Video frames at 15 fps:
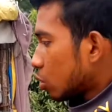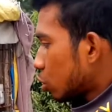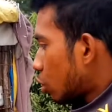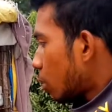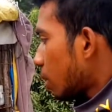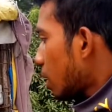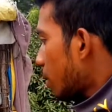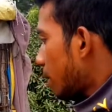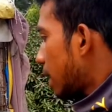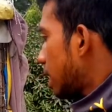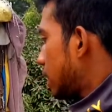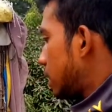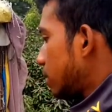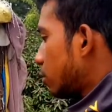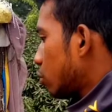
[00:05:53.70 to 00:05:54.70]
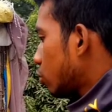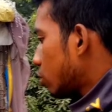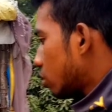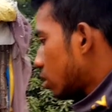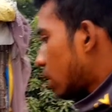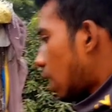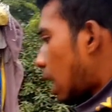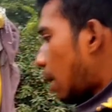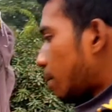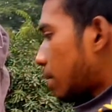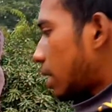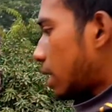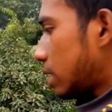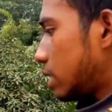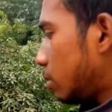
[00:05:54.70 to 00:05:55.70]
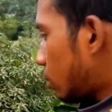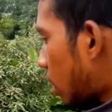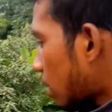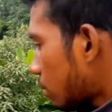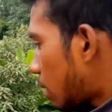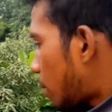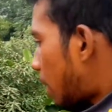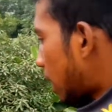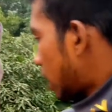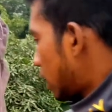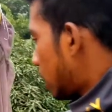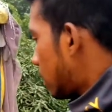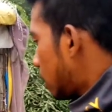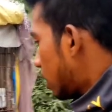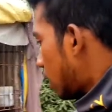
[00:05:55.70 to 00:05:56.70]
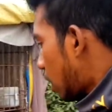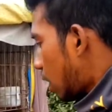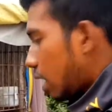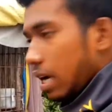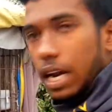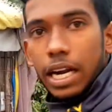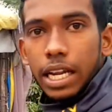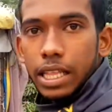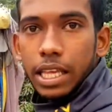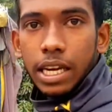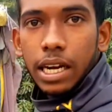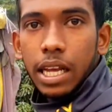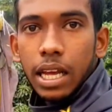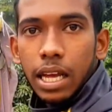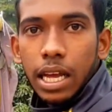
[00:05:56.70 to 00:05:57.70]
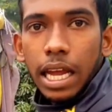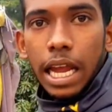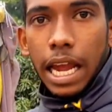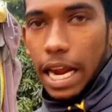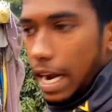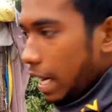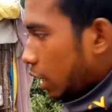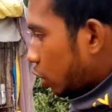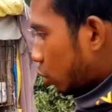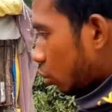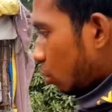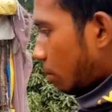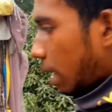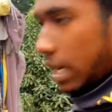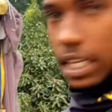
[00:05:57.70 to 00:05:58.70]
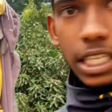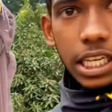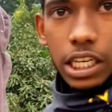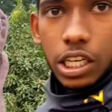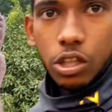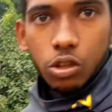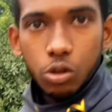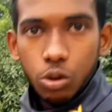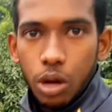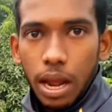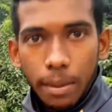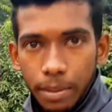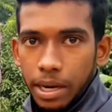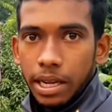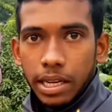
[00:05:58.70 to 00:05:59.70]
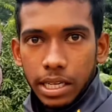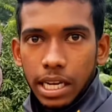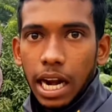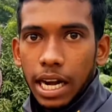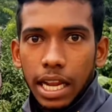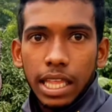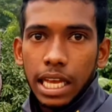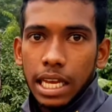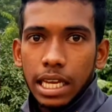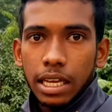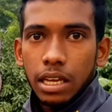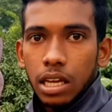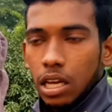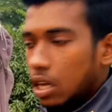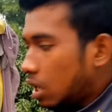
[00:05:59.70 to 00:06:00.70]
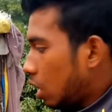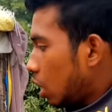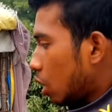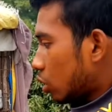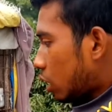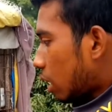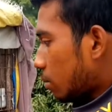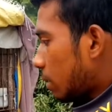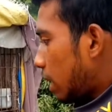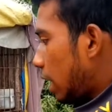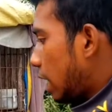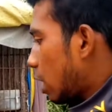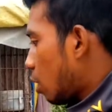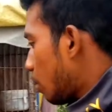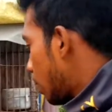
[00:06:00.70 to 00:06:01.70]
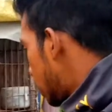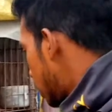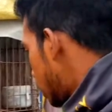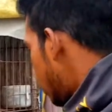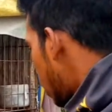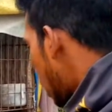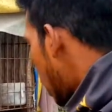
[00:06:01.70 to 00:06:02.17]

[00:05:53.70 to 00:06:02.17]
জমে না ভাই যেমন আপনার যেমন আপনার মাটির এটা দেন না এটা কিন্তু মাটির জিনিস কিন্তু এমনি ঠান্ডা থাকে তার মানে এটার উপরে যেমন